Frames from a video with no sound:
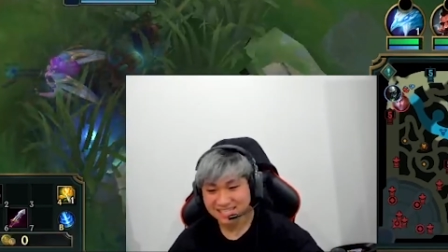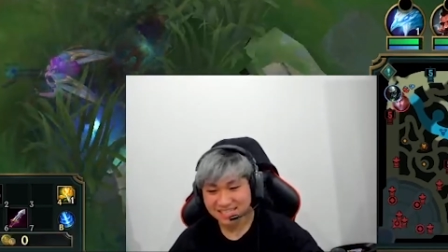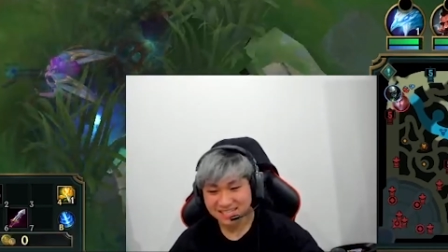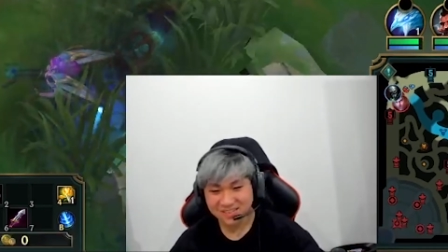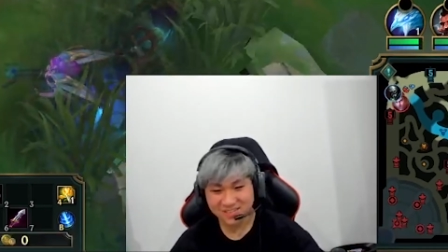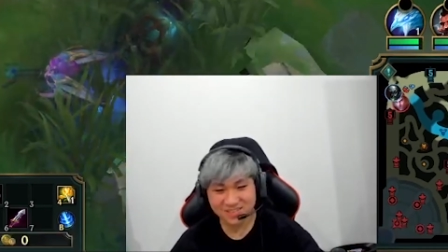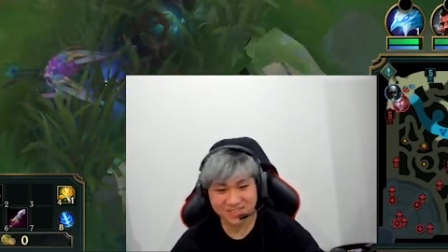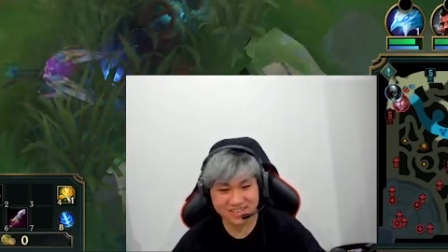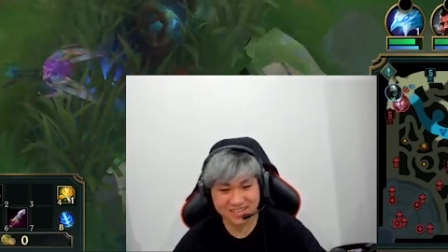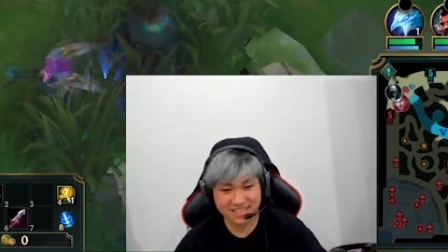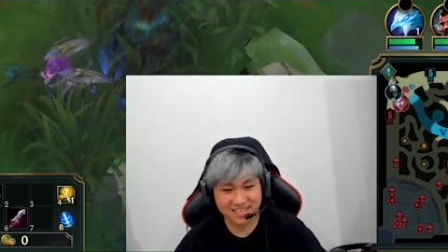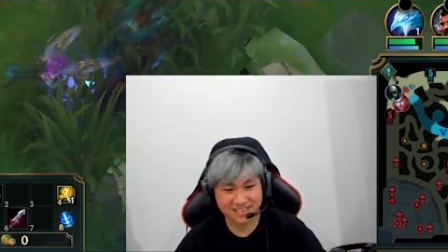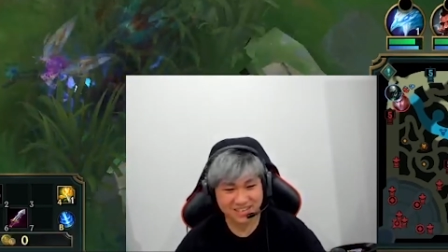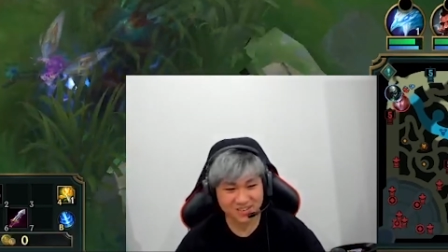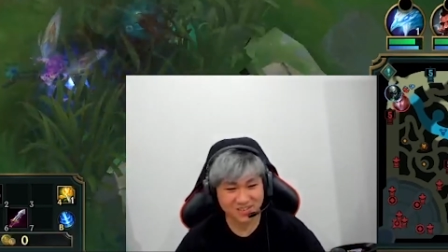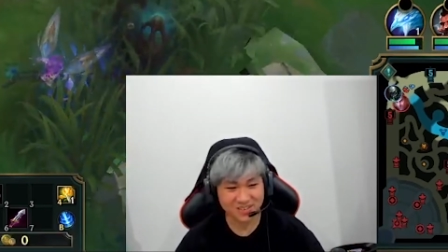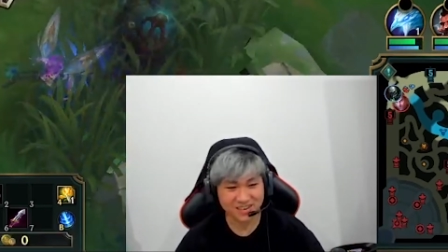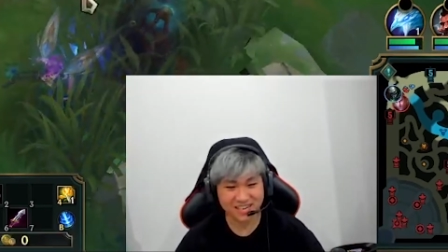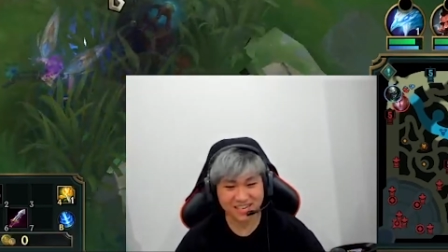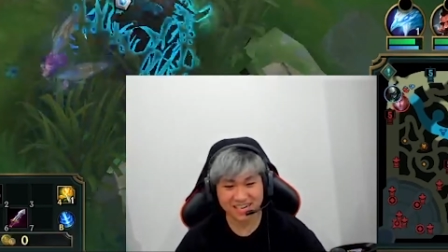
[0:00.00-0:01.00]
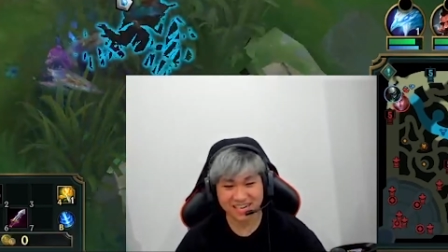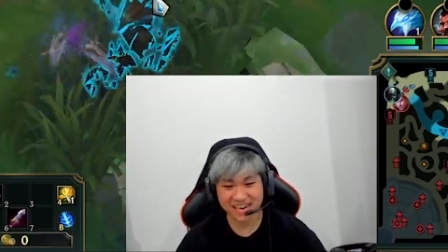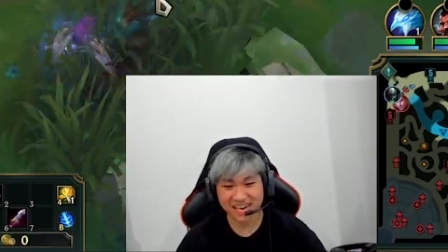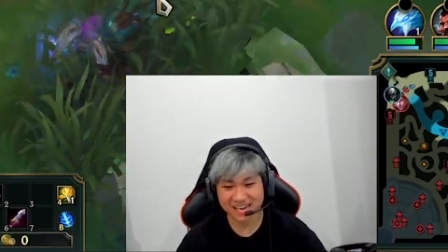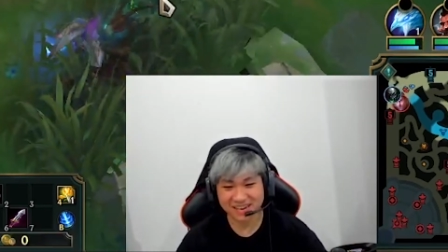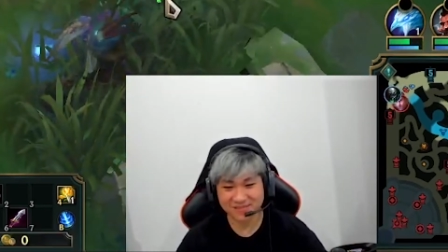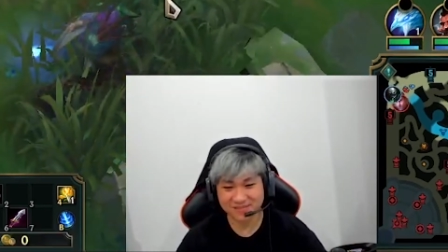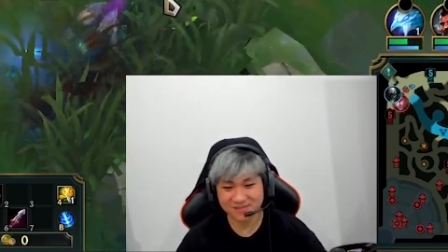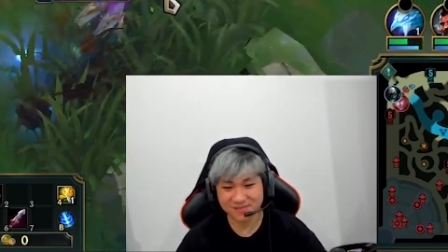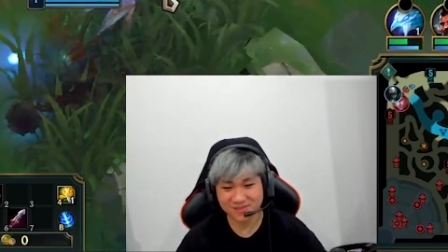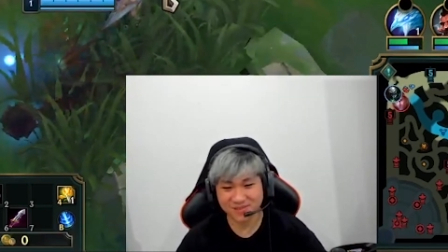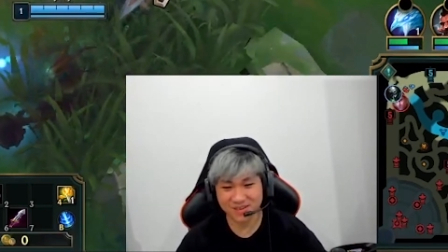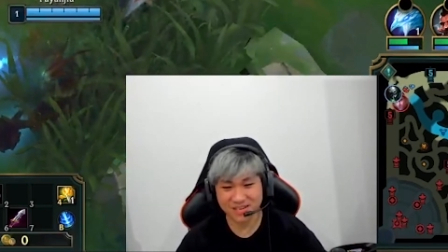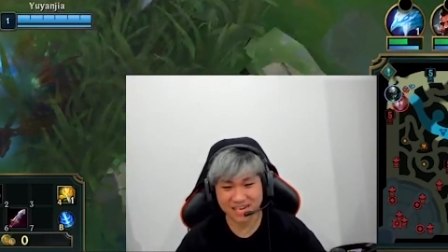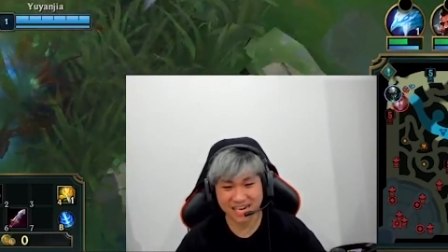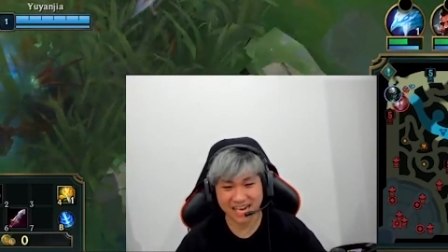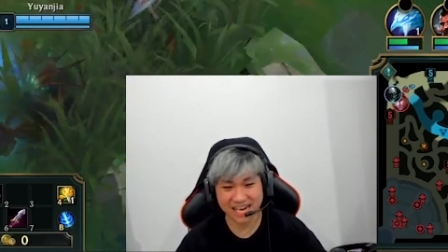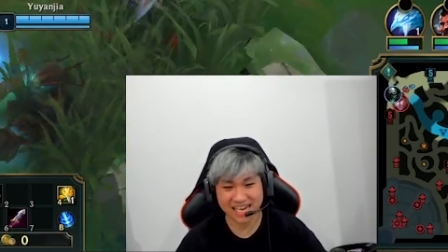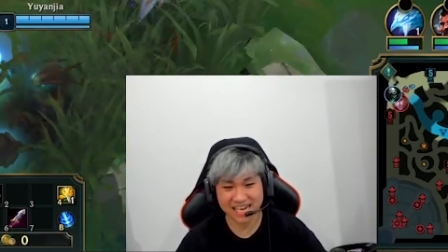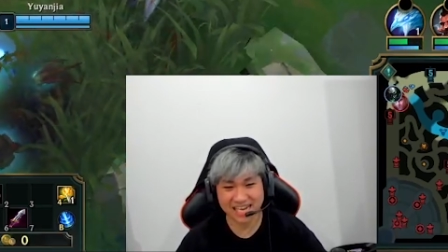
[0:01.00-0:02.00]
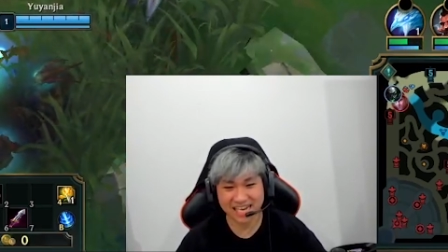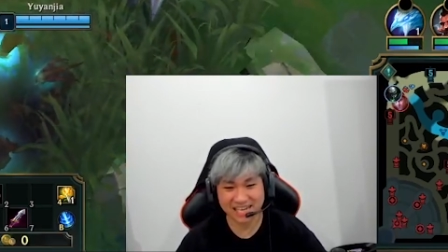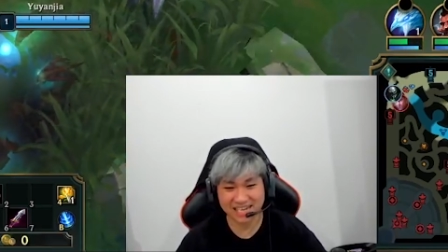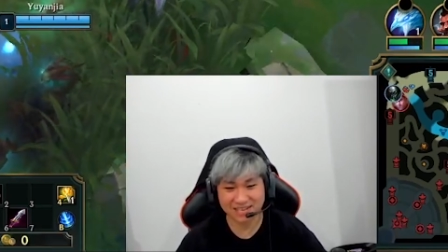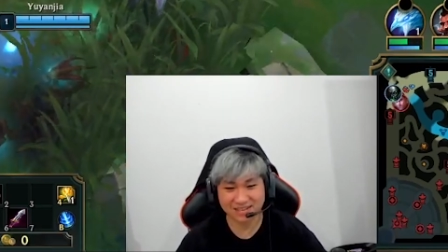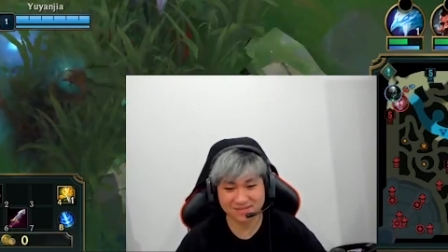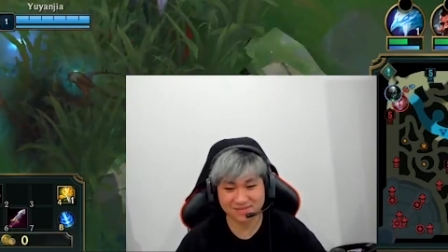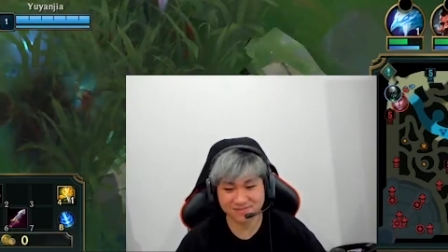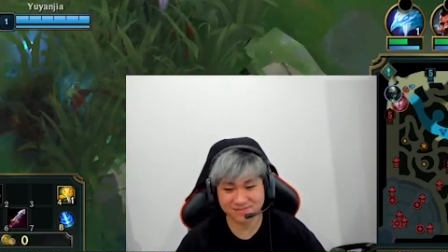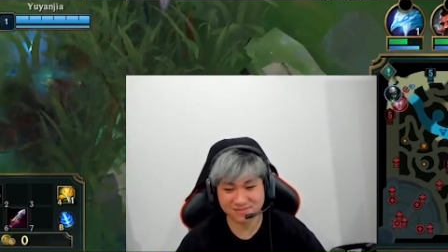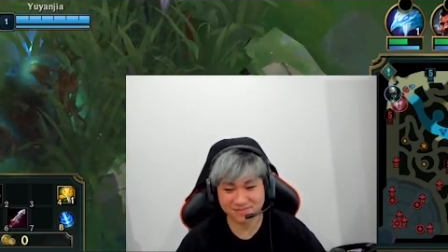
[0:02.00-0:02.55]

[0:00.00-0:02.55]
quýnh quýnh game quýnh hai game